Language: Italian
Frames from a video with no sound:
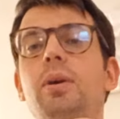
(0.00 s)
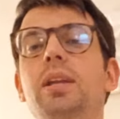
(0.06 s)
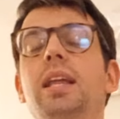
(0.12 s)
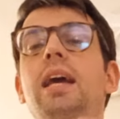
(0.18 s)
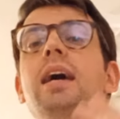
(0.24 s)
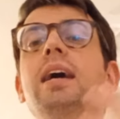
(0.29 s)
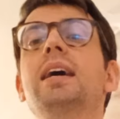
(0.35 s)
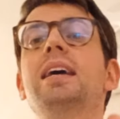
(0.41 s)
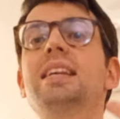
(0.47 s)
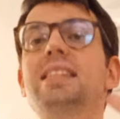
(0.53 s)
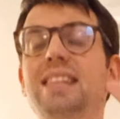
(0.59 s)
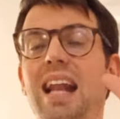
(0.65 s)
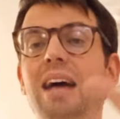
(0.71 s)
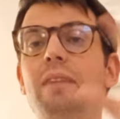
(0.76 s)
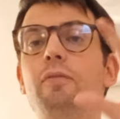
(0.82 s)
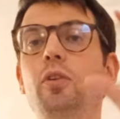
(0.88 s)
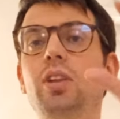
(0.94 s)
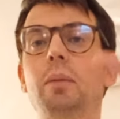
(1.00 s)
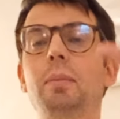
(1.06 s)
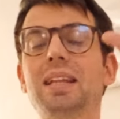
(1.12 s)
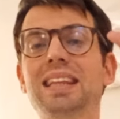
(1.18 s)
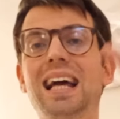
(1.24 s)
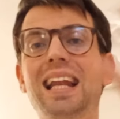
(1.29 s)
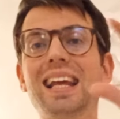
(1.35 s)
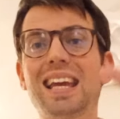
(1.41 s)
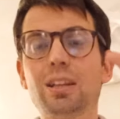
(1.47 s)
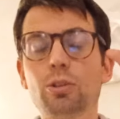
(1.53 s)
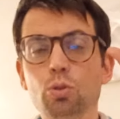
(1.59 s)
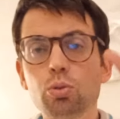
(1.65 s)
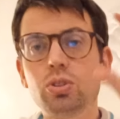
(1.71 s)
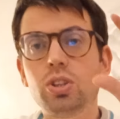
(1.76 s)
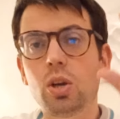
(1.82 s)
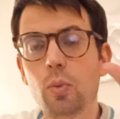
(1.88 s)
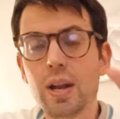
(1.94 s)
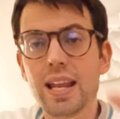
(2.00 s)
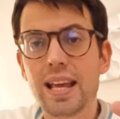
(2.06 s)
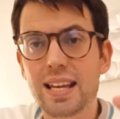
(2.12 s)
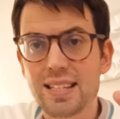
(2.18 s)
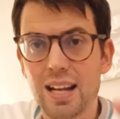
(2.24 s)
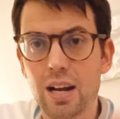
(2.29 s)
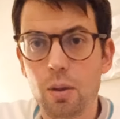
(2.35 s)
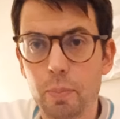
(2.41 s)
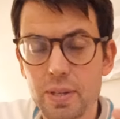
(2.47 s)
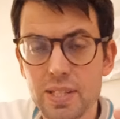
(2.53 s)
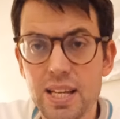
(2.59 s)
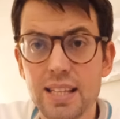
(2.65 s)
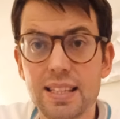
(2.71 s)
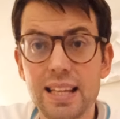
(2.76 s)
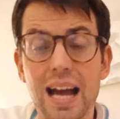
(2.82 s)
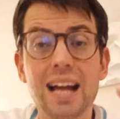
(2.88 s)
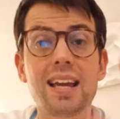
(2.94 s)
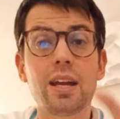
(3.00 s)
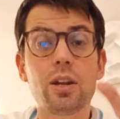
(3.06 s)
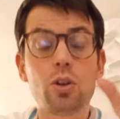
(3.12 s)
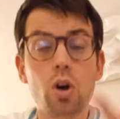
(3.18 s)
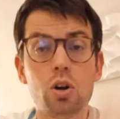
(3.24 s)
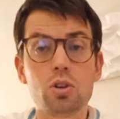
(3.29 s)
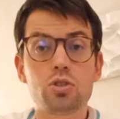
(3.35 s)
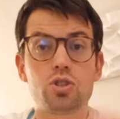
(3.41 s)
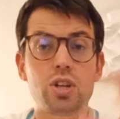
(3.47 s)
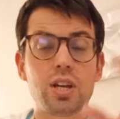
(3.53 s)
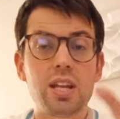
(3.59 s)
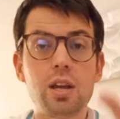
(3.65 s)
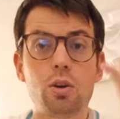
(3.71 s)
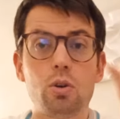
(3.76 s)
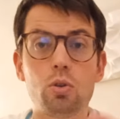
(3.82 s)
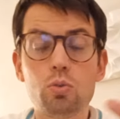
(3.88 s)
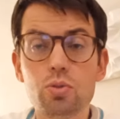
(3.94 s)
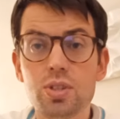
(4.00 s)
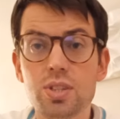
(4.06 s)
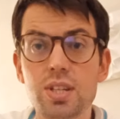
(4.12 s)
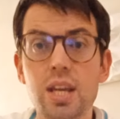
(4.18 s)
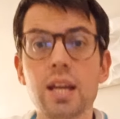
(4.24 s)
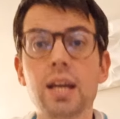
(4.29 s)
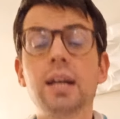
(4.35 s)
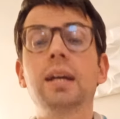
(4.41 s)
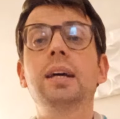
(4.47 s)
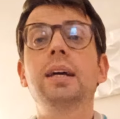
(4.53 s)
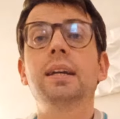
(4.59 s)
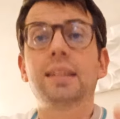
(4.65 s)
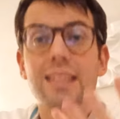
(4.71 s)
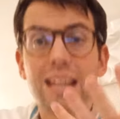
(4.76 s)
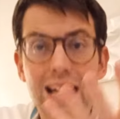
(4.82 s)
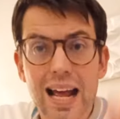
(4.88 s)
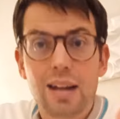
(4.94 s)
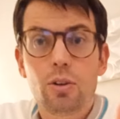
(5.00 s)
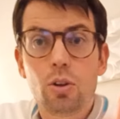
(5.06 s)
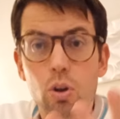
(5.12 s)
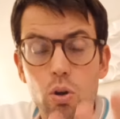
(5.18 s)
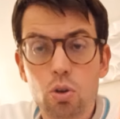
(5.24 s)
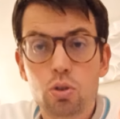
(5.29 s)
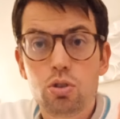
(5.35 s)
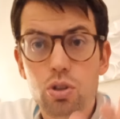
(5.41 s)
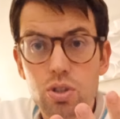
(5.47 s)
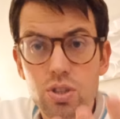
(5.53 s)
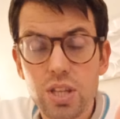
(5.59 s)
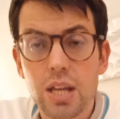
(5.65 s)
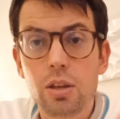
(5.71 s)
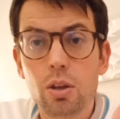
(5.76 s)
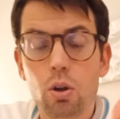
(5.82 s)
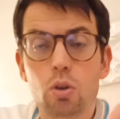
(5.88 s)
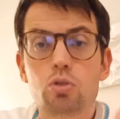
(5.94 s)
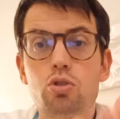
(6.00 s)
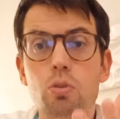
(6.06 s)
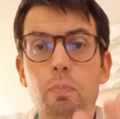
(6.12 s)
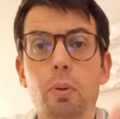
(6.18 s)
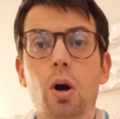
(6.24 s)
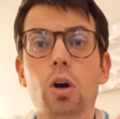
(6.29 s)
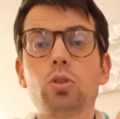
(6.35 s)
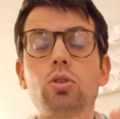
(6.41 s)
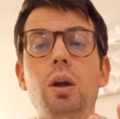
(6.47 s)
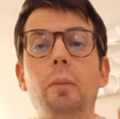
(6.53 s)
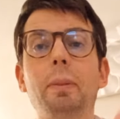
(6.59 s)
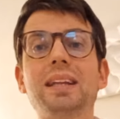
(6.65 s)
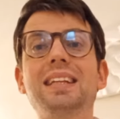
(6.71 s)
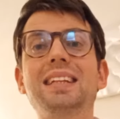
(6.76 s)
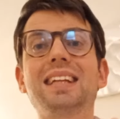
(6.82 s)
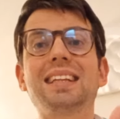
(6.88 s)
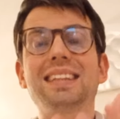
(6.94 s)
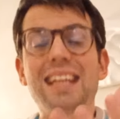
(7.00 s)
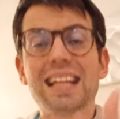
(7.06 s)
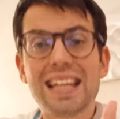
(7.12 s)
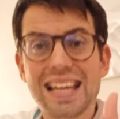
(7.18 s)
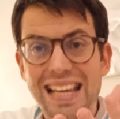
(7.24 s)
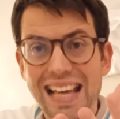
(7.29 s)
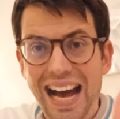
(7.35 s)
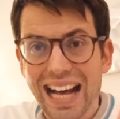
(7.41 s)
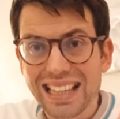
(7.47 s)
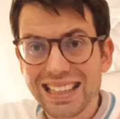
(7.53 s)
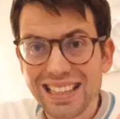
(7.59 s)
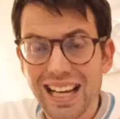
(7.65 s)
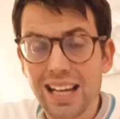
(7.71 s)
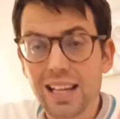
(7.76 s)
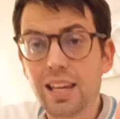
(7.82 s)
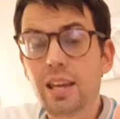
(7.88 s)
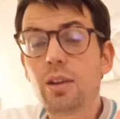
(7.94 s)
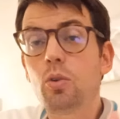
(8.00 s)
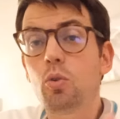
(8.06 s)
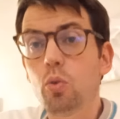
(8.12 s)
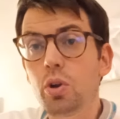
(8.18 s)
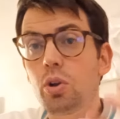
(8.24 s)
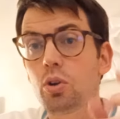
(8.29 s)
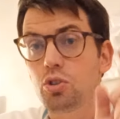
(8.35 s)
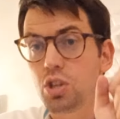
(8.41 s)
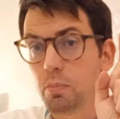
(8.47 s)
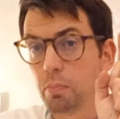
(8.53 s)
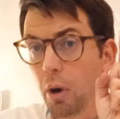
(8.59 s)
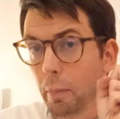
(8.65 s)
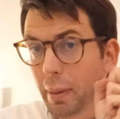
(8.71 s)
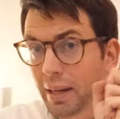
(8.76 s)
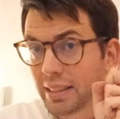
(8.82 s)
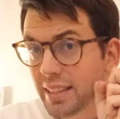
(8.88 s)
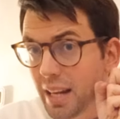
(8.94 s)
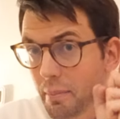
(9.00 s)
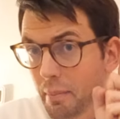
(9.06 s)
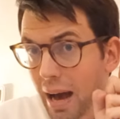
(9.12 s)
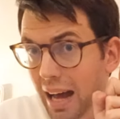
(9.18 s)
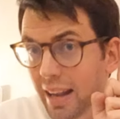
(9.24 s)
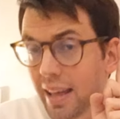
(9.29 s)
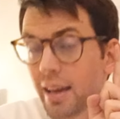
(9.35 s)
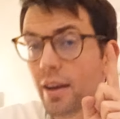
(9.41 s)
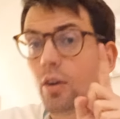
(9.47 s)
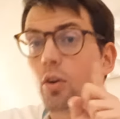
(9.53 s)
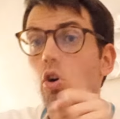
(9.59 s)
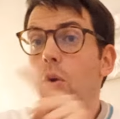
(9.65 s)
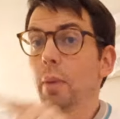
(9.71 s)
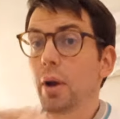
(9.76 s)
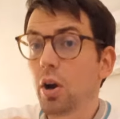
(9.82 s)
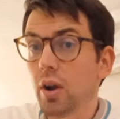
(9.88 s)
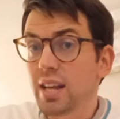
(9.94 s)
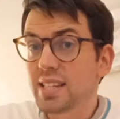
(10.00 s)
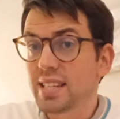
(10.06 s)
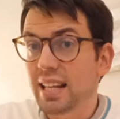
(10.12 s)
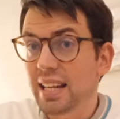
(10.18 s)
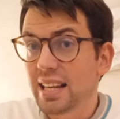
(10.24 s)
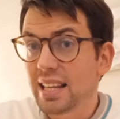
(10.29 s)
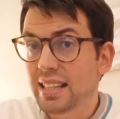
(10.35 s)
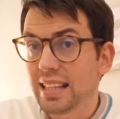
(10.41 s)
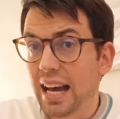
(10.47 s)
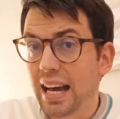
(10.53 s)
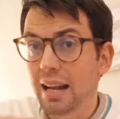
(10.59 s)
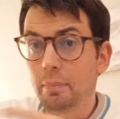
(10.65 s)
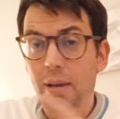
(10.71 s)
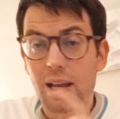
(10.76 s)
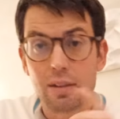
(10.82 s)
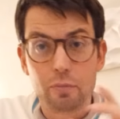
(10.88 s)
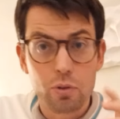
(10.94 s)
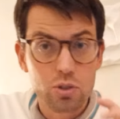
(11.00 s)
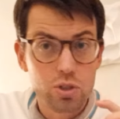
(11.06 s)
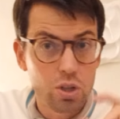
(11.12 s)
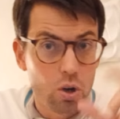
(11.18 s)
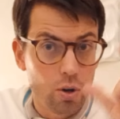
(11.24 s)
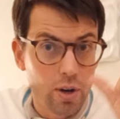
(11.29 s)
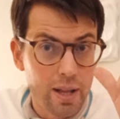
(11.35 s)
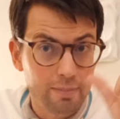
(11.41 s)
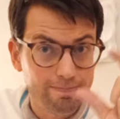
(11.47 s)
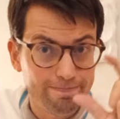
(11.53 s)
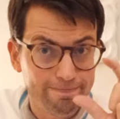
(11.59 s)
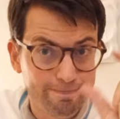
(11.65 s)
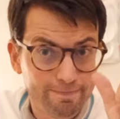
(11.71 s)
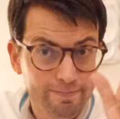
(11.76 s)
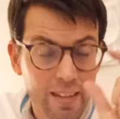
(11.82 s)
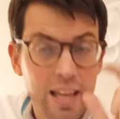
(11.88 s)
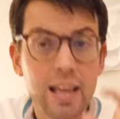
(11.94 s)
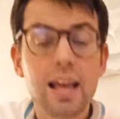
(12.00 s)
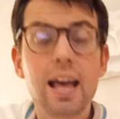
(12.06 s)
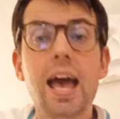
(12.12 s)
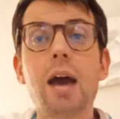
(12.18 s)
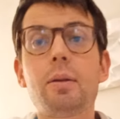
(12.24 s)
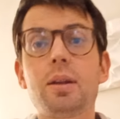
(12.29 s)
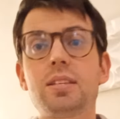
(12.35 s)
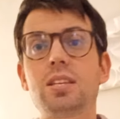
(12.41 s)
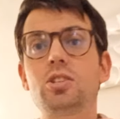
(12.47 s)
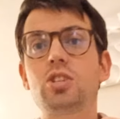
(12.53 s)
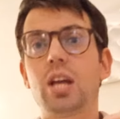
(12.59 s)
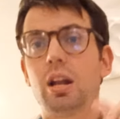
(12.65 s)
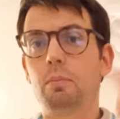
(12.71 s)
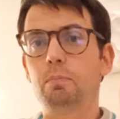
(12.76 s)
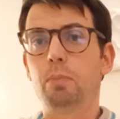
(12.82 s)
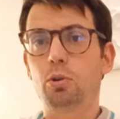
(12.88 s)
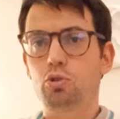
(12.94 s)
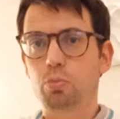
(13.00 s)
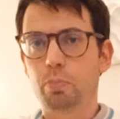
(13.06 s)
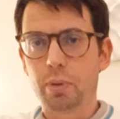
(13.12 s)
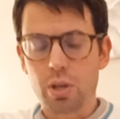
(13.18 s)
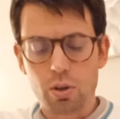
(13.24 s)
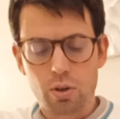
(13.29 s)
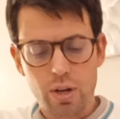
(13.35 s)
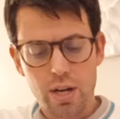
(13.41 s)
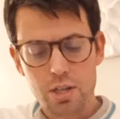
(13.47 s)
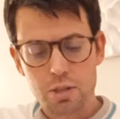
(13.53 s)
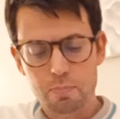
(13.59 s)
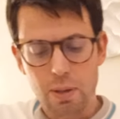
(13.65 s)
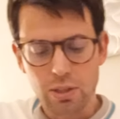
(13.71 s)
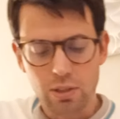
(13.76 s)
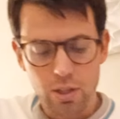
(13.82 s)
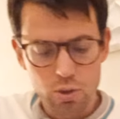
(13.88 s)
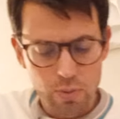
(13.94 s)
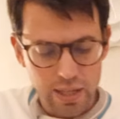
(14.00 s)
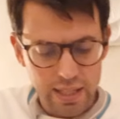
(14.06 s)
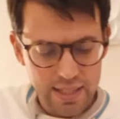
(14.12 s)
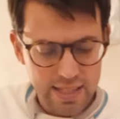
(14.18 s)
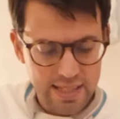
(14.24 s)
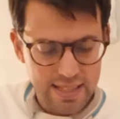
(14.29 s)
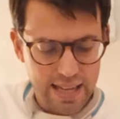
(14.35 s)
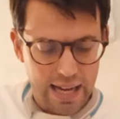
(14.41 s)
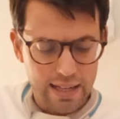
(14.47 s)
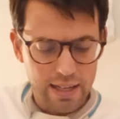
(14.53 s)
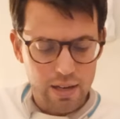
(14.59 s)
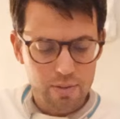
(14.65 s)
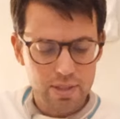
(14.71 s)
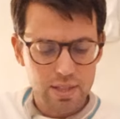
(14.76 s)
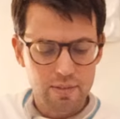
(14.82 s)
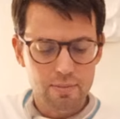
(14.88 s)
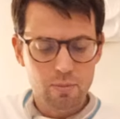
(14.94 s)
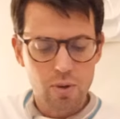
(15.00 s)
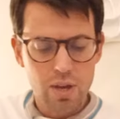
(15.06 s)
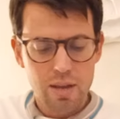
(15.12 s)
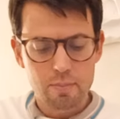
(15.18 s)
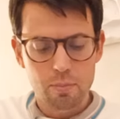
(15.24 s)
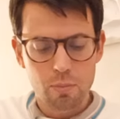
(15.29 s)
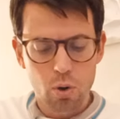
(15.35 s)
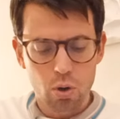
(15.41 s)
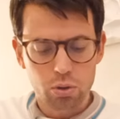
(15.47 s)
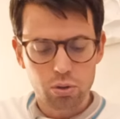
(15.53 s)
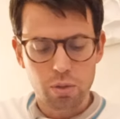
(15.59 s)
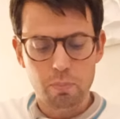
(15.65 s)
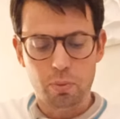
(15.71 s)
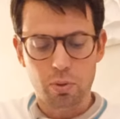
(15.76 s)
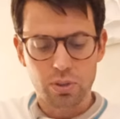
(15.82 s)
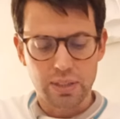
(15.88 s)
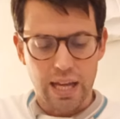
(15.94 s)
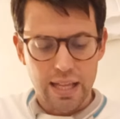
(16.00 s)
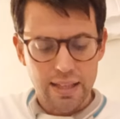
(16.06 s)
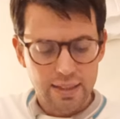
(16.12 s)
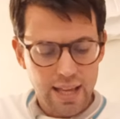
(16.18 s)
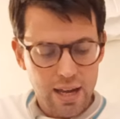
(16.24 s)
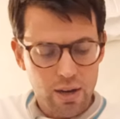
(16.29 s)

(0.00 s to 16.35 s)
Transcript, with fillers: Quindi sarà fondamentale che tutti quelli che saranno presenti, anche Nonge e Nicolussi, daranno il loro sostegno, il loro supporto in una partita delicata in cui non si può partire male, come con la Salernitana, perché il Frosinone è un'asticella un po' superiore rispetto alla squadra di Inzaghi, quindi qui molto importante.